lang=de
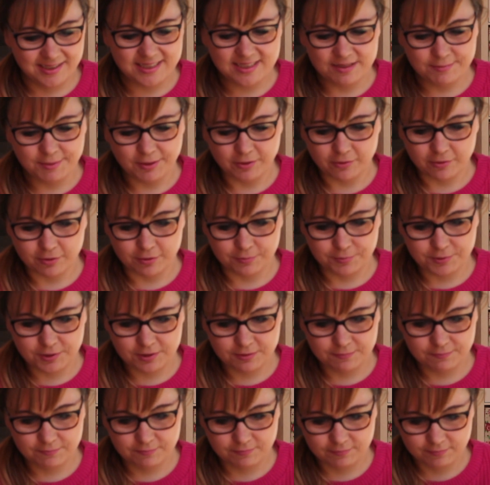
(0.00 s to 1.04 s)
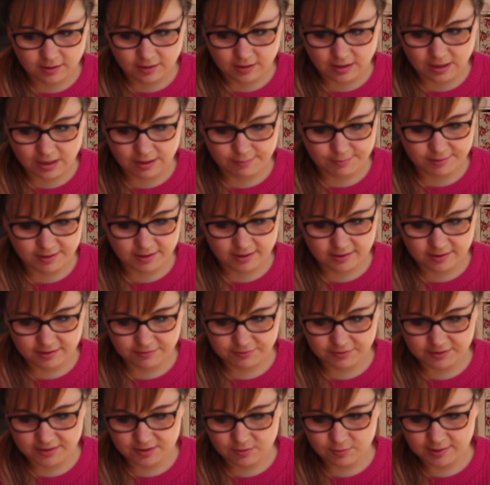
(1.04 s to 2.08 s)
Der ist immer noch hübsch. Aber
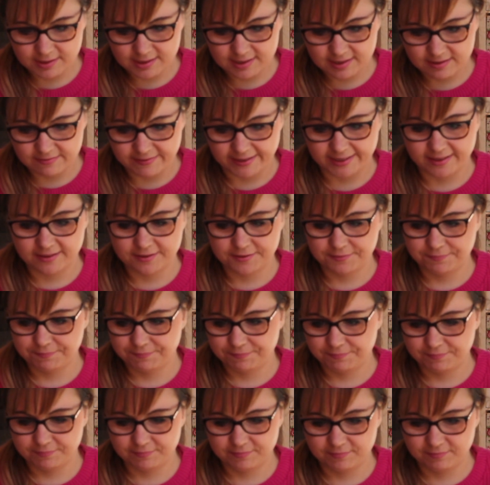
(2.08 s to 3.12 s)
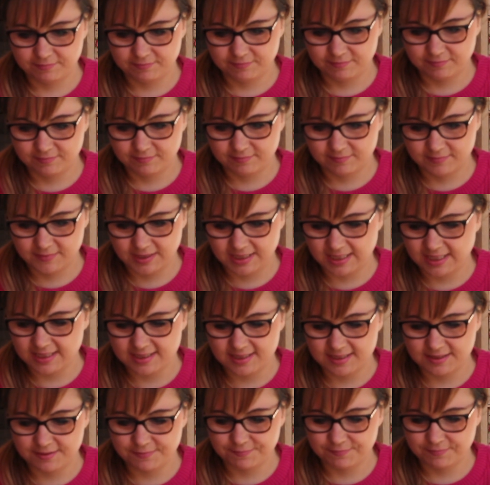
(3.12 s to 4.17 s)
die Frisur ist weg.
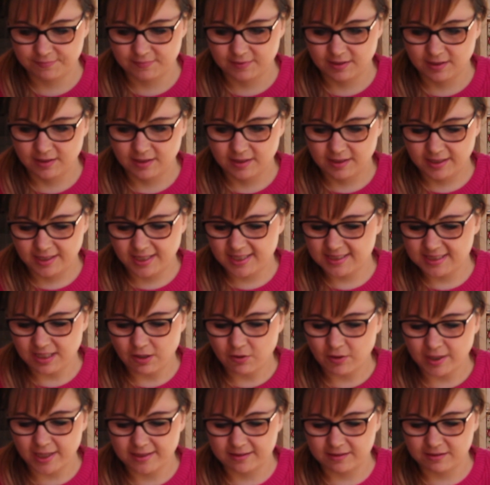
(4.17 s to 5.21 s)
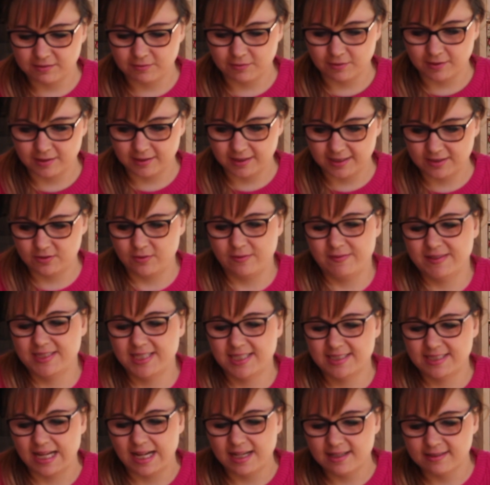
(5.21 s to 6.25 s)
Krass. Er ist auch alt geworden. Also,
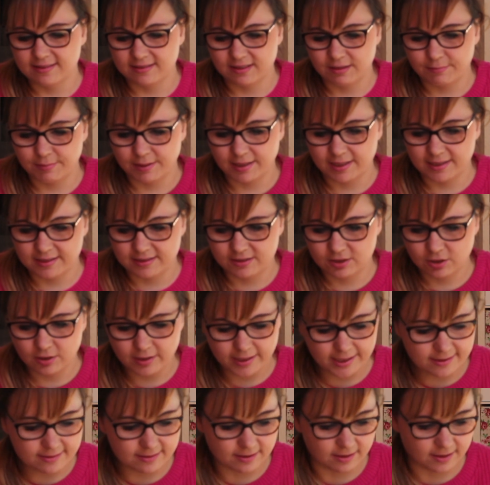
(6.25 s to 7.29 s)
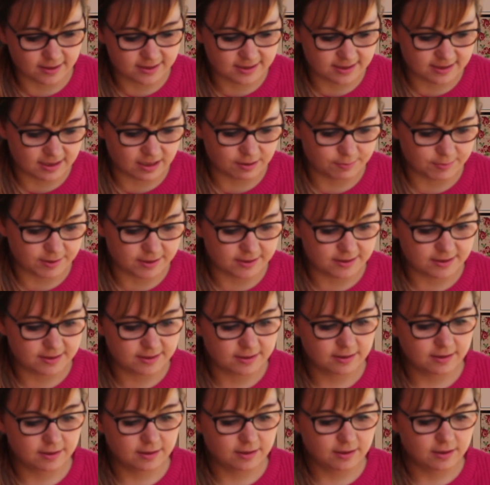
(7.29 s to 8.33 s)
was heißt alt? Aber halt schon älter als damals.
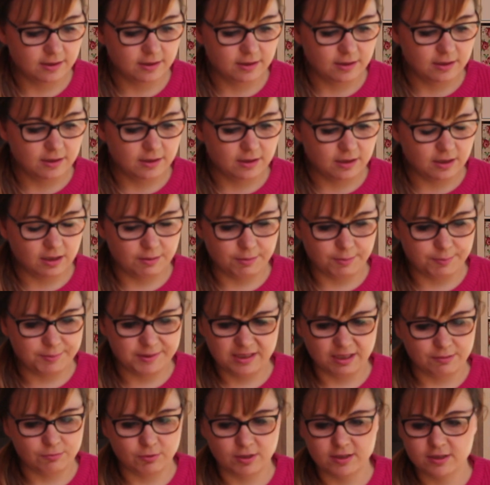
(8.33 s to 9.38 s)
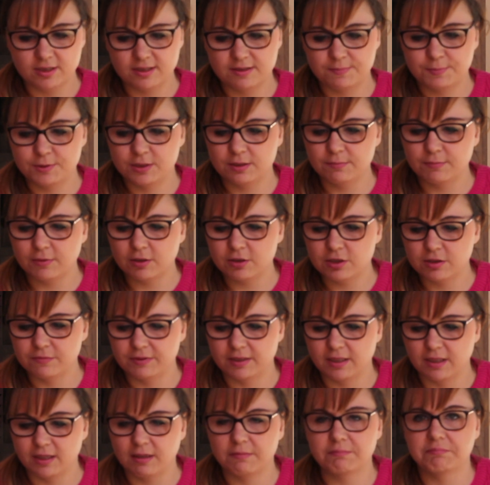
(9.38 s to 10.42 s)
Aber Big Time Rush ist bestimmt auch
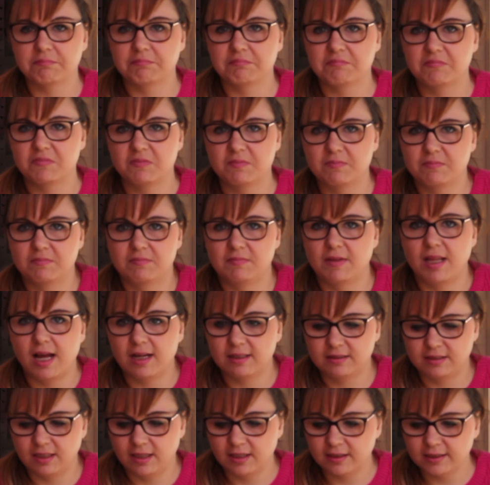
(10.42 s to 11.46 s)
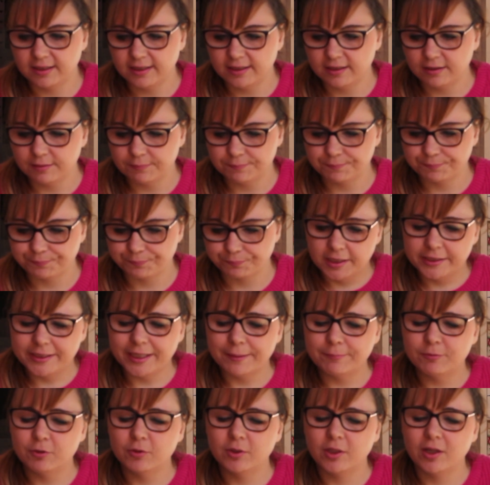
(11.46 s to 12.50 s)
schon wieder acht Jahre her.
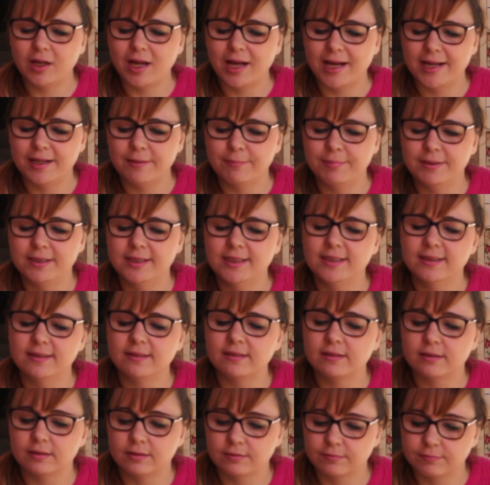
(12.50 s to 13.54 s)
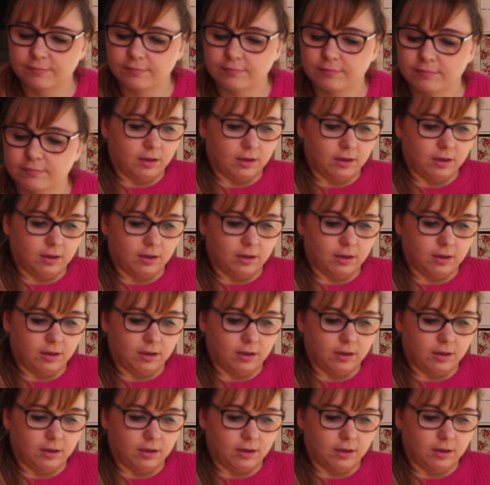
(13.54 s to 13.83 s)
Ich habe nur noch ein Bild.